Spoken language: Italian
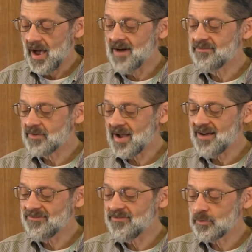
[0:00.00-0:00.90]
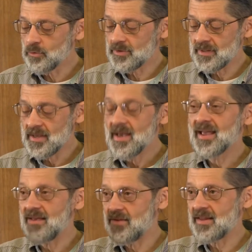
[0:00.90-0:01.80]
avrà frutti
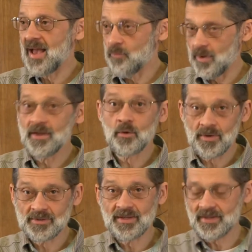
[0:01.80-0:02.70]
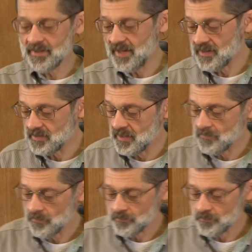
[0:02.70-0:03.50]
che vediamo in questi credenti.